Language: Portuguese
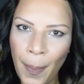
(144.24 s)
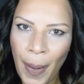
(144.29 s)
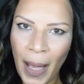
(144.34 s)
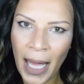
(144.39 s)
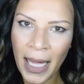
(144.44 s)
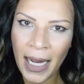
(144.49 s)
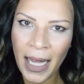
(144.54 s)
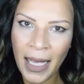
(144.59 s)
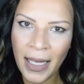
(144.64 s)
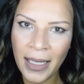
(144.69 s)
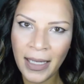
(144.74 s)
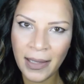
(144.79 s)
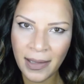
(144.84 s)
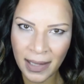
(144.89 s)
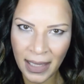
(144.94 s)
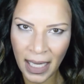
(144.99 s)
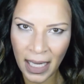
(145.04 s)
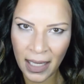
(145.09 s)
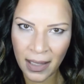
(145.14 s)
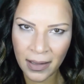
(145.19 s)
para a
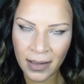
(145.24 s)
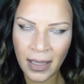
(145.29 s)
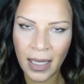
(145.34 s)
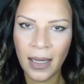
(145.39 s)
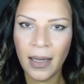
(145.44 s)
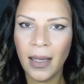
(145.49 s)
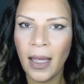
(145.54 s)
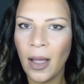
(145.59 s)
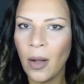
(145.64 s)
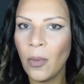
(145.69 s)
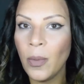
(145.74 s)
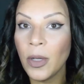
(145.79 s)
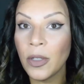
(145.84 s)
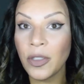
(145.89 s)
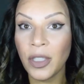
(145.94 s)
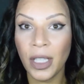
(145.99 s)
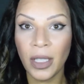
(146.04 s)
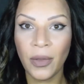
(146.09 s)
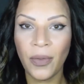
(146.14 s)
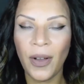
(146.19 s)
esquerda, é o meu
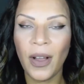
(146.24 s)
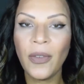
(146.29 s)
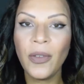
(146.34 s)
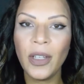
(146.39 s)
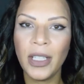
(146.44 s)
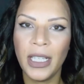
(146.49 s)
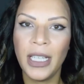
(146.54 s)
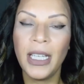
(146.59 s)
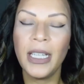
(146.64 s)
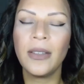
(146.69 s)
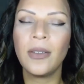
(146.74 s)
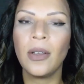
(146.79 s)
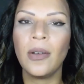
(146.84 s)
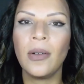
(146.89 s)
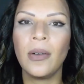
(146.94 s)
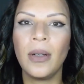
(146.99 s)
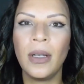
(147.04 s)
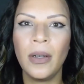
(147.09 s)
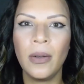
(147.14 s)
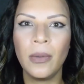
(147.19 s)
jeito favorito,
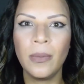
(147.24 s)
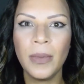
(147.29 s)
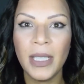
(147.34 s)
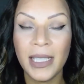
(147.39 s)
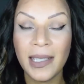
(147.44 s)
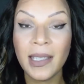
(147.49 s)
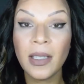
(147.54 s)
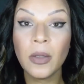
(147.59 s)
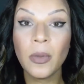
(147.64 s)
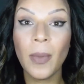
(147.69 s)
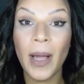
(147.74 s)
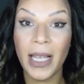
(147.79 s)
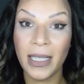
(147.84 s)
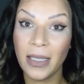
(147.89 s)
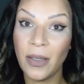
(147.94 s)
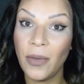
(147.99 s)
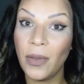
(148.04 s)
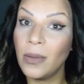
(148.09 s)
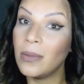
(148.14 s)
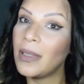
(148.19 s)
eu, eu me sinto mais
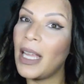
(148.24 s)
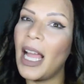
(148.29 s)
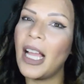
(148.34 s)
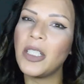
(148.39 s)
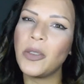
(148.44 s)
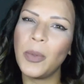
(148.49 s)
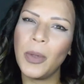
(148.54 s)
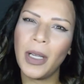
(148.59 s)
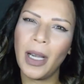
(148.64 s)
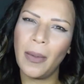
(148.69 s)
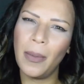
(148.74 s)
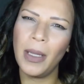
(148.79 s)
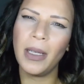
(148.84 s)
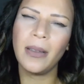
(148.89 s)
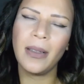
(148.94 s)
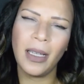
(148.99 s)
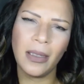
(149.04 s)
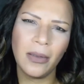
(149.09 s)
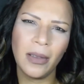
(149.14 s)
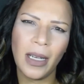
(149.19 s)
à vontade, meu
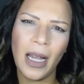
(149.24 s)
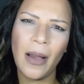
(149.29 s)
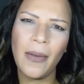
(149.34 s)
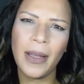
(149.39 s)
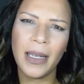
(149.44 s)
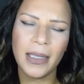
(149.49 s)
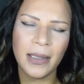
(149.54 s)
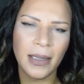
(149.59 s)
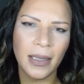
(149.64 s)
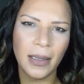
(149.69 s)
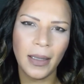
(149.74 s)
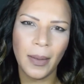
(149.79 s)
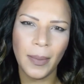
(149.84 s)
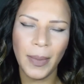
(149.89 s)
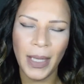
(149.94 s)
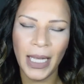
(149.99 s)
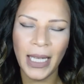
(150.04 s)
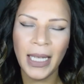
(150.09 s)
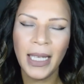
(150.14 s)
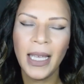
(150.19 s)
cabelo natural era assim
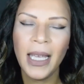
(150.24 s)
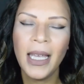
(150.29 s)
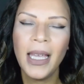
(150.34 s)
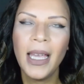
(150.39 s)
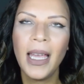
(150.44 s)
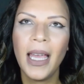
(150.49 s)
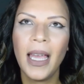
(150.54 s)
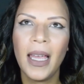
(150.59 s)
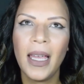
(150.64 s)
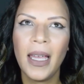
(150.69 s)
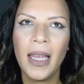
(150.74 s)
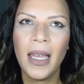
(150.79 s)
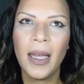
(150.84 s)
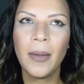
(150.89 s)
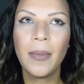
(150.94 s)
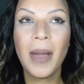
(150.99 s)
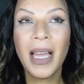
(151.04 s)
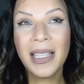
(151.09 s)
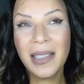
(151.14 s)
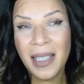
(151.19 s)
também,
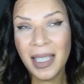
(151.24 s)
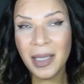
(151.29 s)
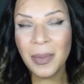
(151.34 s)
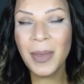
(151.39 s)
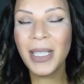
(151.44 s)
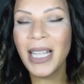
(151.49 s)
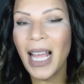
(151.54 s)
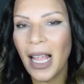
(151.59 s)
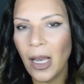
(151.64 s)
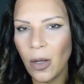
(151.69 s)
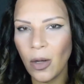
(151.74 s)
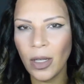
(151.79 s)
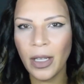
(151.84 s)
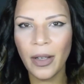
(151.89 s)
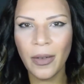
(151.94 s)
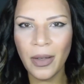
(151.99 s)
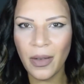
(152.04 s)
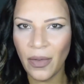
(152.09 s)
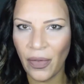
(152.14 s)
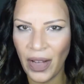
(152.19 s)
é, às vezes me dá louco
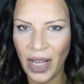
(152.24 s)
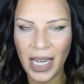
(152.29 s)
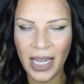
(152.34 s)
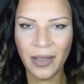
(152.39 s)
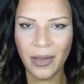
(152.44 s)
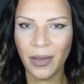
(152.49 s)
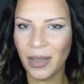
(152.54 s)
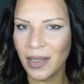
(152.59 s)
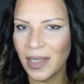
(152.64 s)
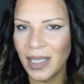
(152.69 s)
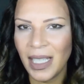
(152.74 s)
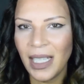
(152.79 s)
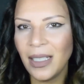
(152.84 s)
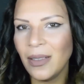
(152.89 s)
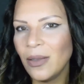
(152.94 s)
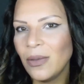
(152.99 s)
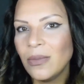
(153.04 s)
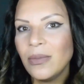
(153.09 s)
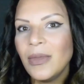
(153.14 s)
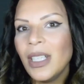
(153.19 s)
eu inverto, assim,
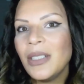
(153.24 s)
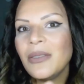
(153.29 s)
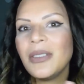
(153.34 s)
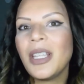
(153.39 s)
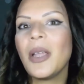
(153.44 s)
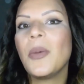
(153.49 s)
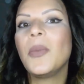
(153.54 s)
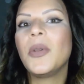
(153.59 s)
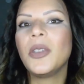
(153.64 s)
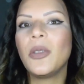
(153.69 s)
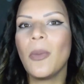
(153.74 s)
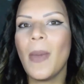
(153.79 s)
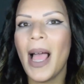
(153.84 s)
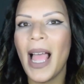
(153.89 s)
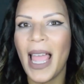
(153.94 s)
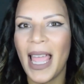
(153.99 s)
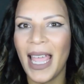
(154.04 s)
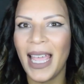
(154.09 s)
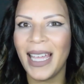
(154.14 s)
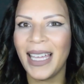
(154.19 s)
não, eu não tenho muito uma
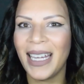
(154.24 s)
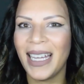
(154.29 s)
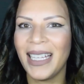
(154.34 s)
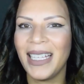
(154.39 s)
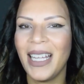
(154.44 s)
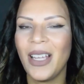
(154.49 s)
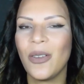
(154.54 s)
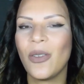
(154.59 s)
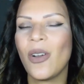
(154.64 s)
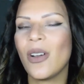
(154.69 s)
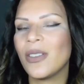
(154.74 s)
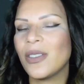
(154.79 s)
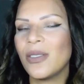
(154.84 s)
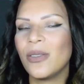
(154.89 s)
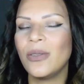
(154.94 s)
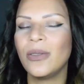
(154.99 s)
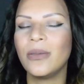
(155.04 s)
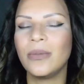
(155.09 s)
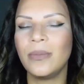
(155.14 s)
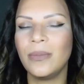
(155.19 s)
regra, né? Eu
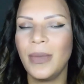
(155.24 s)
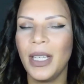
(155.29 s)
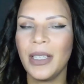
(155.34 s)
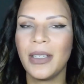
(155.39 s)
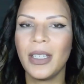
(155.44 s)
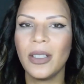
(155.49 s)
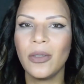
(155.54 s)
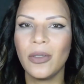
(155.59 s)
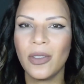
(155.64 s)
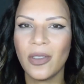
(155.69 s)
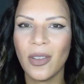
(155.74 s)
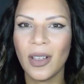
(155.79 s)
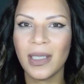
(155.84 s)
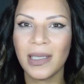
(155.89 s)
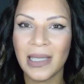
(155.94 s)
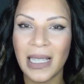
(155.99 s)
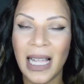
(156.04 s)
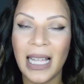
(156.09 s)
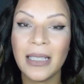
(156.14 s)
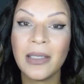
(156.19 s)
gosto meio que dos
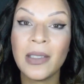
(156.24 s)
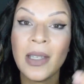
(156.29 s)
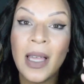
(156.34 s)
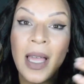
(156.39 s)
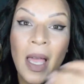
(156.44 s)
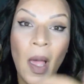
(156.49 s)
dois lados,